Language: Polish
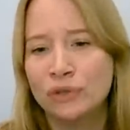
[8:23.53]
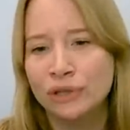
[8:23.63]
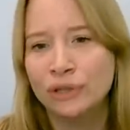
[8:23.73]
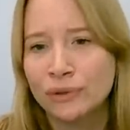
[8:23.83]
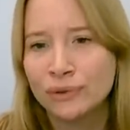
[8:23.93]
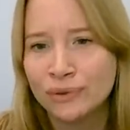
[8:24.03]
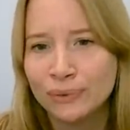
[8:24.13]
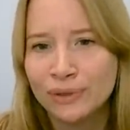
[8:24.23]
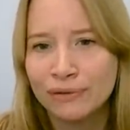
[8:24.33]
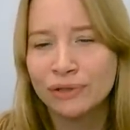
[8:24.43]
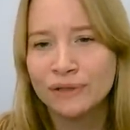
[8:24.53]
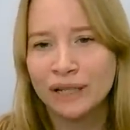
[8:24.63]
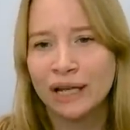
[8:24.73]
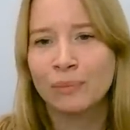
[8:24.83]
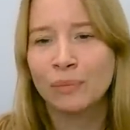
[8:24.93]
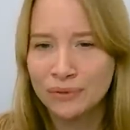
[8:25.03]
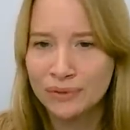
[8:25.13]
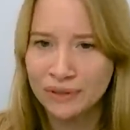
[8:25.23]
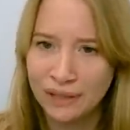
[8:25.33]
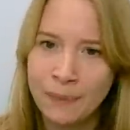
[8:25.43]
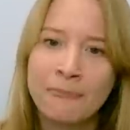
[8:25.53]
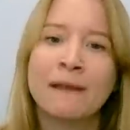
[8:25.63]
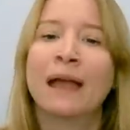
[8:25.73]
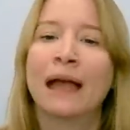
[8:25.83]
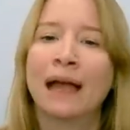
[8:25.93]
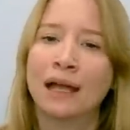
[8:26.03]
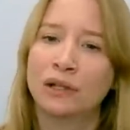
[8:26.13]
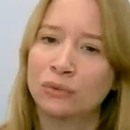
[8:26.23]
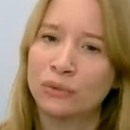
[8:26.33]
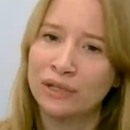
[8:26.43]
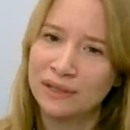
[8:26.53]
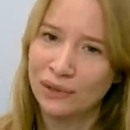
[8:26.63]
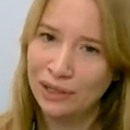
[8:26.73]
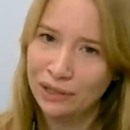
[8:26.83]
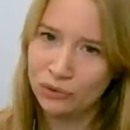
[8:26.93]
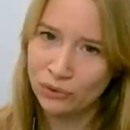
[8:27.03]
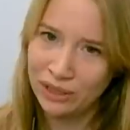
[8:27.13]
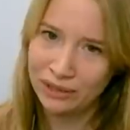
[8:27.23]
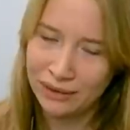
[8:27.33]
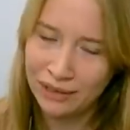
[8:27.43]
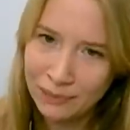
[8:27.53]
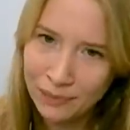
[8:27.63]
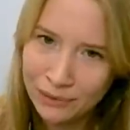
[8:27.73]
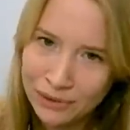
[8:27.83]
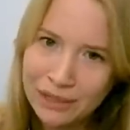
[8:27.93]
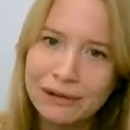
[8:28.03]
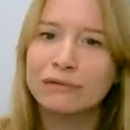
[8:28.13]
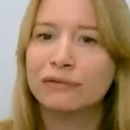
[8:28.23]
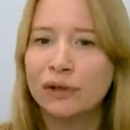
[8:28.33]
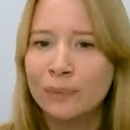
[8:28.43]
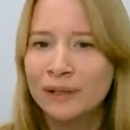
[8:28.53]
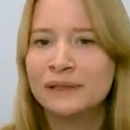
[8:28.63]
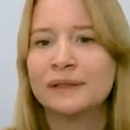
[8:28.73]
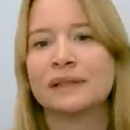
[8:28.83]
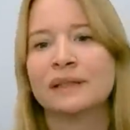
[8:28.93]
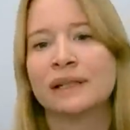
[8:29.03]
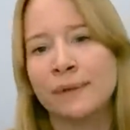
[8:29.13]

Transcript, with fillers: czyli to są te wszystkie emocje, które z kolei czuje terapeuta wobec,